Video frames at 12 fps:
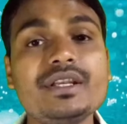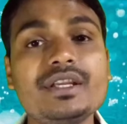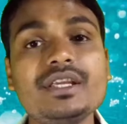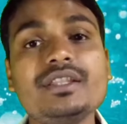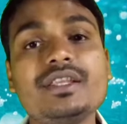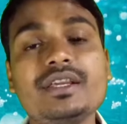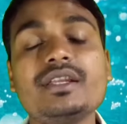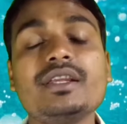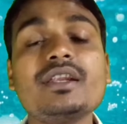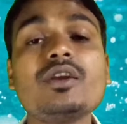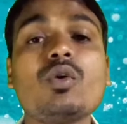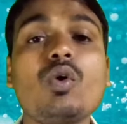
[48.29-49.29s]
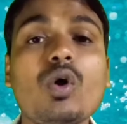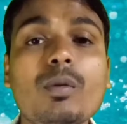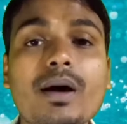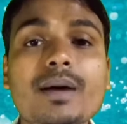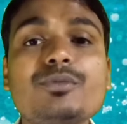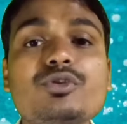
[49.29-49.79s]
ডি থ্রির
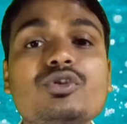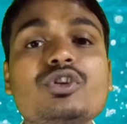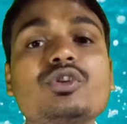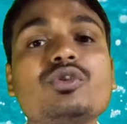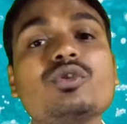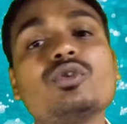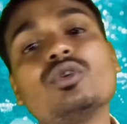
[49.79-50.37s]
অভাবজনিত